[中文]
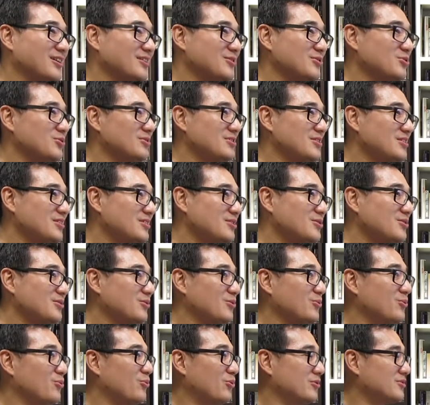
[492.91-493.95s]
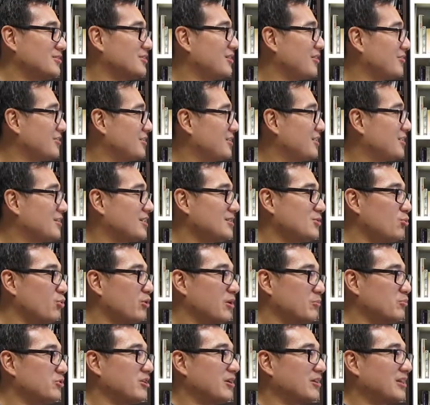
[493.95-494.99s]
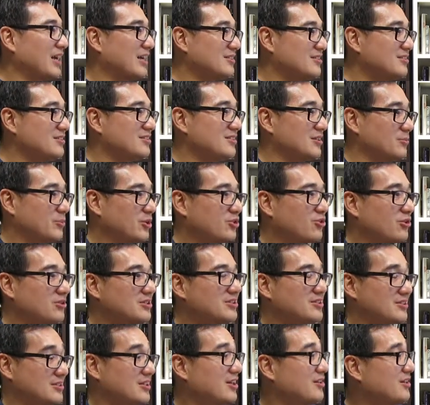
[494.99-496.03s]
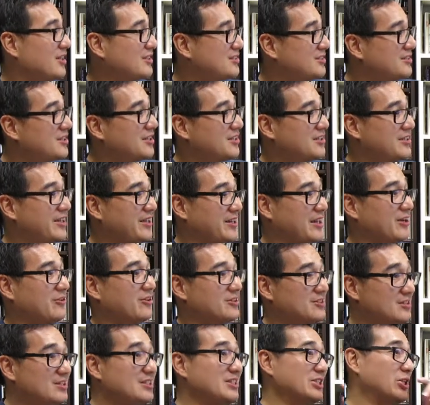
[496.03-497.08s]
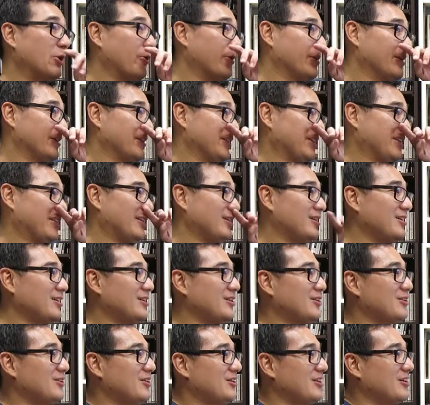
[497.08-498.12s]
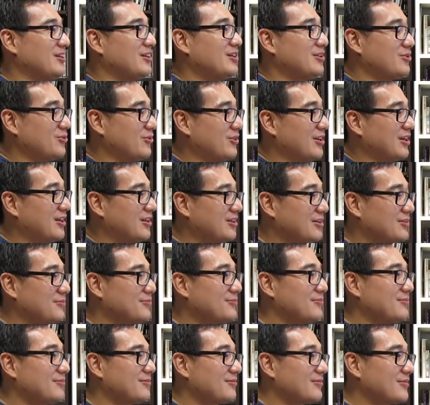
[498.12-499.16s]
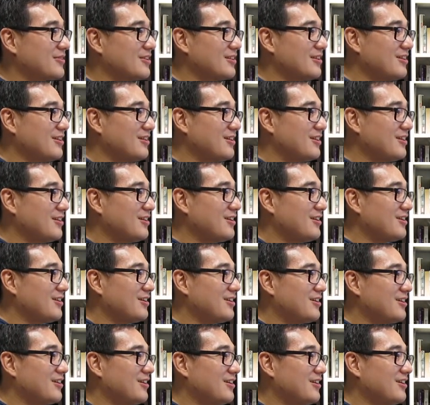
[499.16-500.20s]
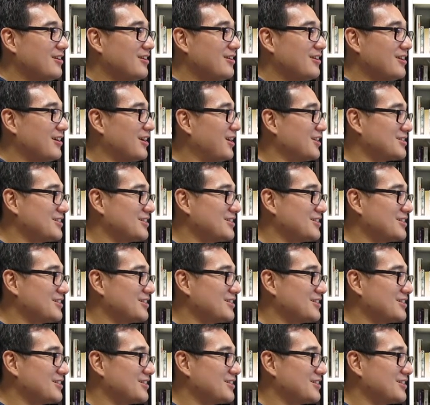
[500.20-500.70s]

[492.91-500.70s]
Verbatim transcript: 对，其实我知道倚天，但是我也不知道它是什么东西，只知道它是一个电脑的系统。哦，还好，你不要告诉我你知道小博士。啊，